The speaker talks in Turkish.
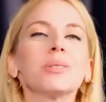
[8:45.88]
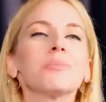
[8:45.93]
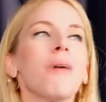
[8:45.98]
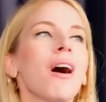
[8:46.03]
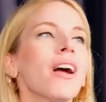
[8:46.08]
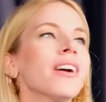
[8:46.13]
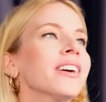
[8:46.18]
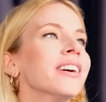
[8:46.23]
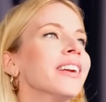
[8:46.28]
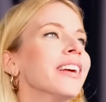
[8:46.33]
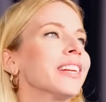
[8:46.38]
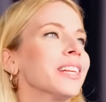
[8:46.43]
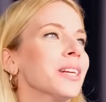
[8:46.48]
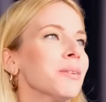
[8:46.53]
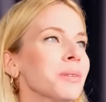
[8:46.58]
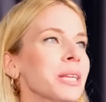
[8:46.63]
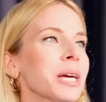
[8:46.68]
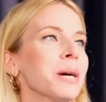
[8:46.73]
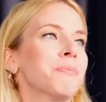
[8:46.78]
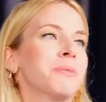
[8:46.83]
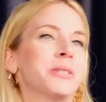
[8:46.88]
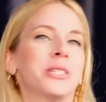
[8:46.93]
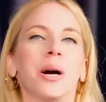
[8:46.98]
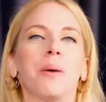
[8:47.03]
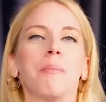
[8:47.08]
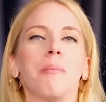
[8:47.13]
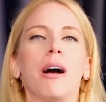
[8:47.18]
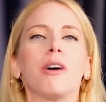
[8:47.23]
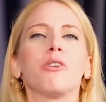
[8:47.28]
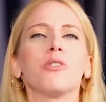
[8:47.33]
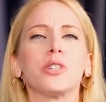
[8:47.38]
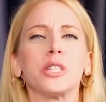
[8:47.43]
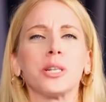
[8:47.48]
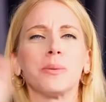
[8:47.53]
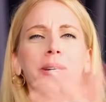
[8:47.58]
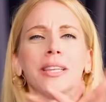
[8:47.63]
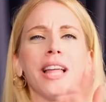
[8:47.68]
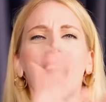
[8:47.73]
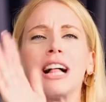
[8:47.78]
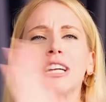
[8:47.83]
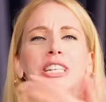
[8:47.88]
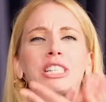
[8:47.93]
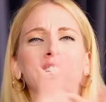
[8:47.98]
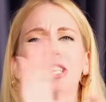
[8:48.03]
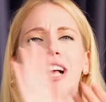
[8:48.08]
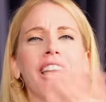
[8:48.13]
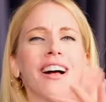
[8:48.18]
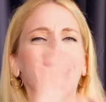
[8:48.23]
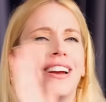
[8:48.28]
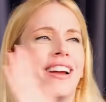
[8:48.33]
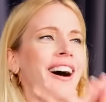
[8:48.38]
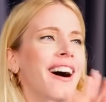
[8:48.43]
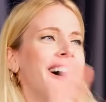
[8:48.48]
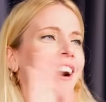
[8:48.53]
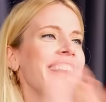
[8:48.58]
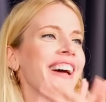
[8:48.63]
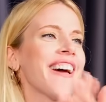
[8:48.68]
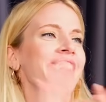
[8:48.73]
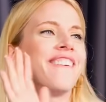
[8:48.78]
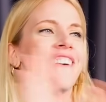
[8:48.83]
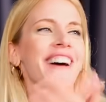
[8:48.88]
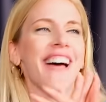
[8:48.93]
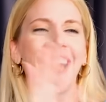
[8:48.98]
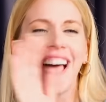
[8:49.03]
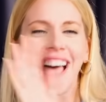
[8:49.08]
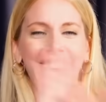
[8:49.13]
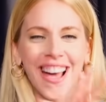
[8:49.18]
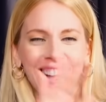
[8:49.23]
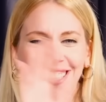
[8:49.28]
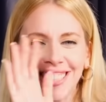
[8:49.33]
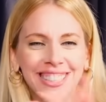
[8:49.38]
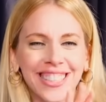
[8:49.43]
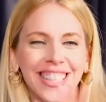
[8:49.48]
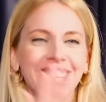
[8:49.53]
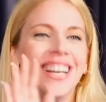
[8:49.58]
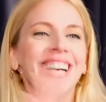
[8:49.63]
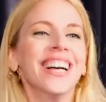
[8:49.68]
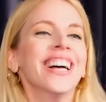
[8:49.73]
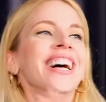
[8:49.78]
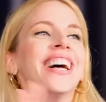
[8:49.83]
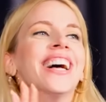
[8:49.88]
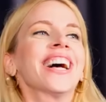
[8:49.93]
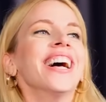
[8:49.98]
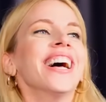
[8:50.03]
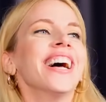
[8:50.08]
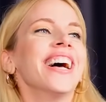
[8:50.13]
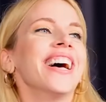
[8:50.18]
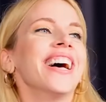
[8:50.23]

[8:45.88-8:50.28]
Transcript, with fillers: marka reklamını yapacağım ben kocaman alkışlarla. Evet. E,